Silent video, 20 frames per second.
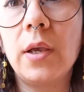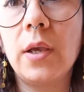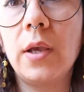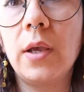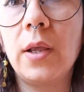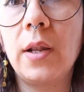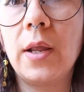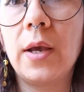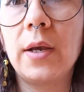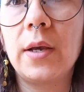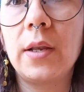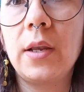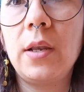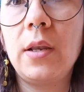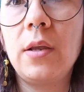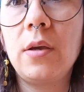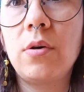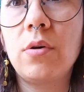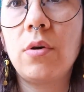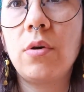el
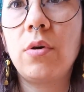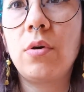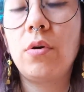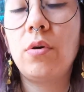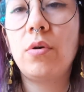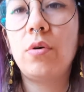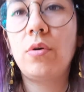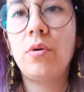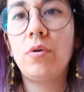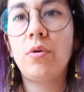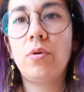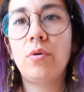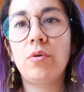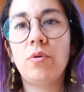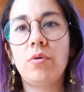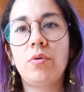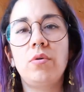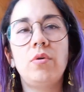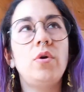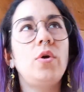acrílico
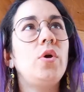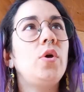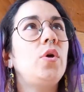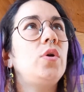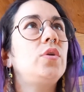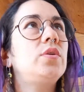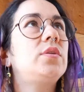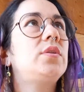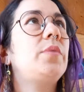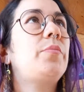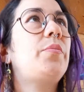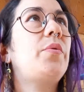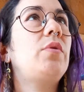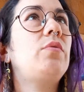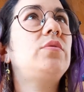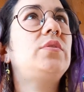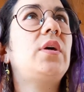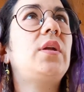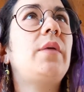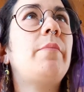se puede
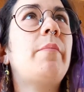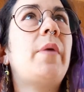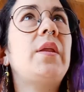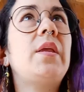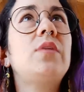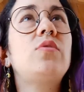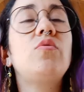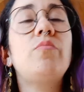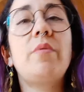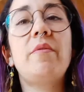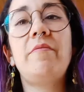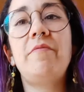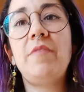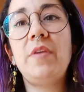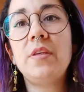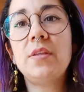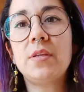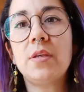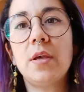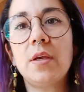usar en varias
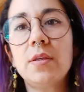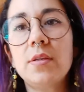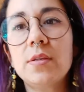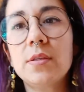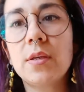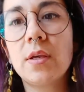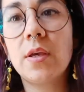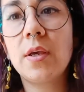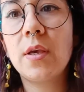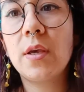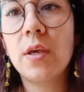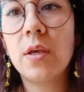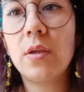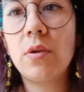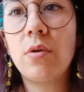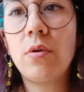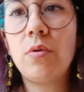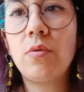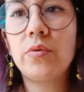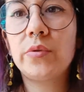superficies.
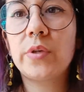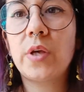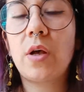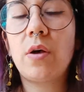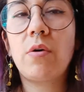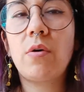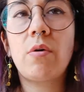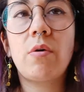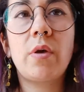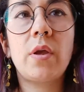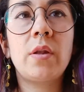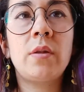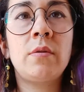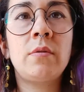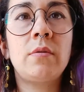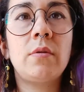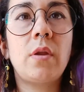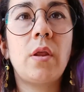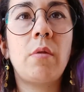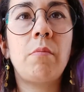Yo lo he usado
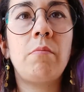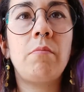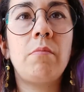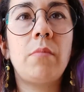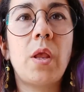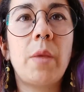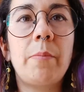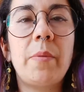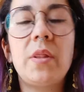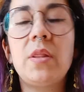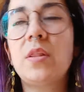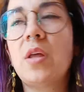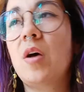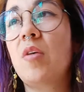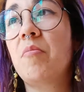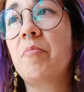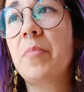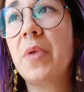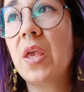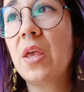en, he
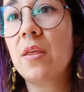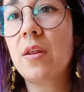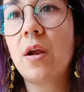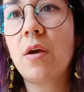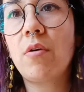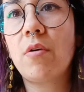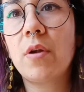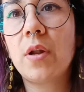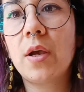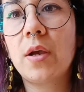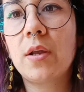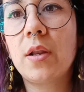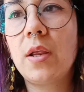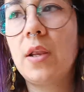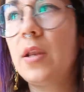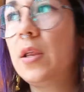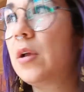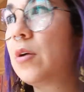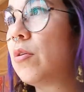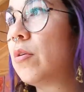pintado piedras con
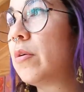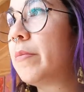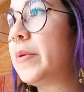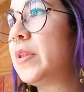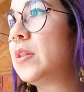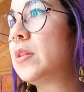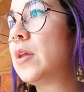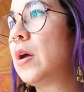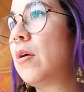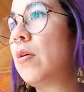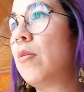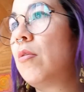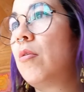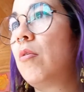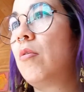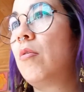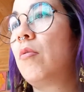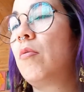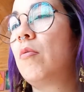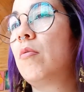acrílico, he
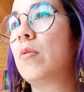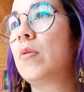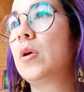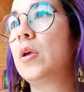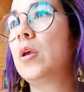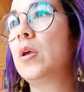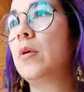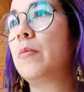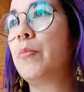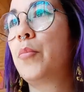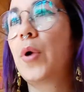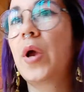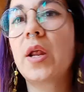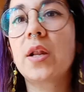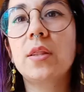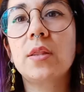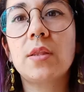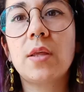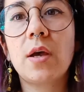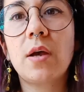pintado eh,
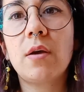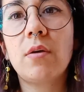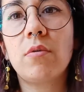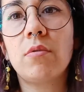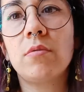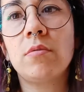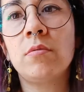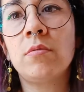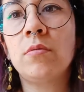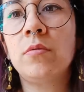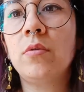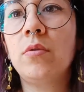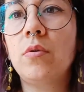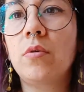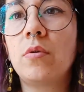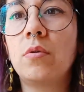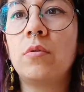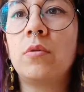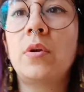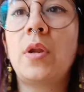puertas con,
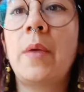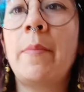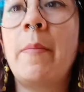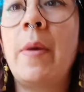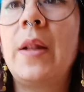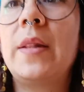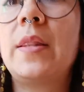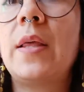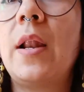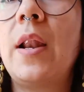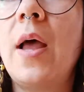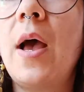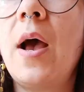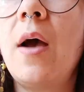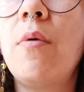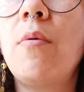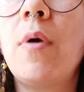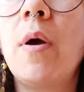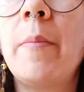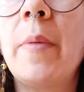con, esmalte al
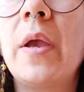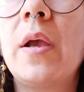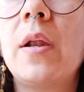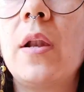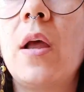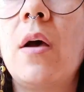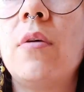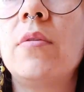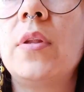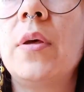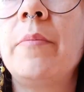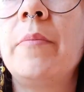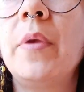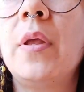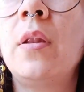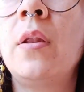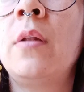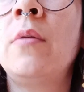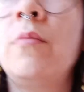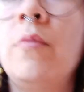agua, mezclado
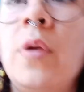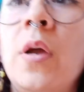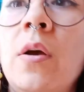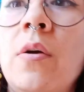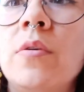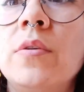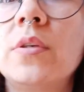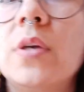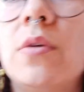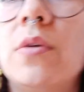también algunas cosas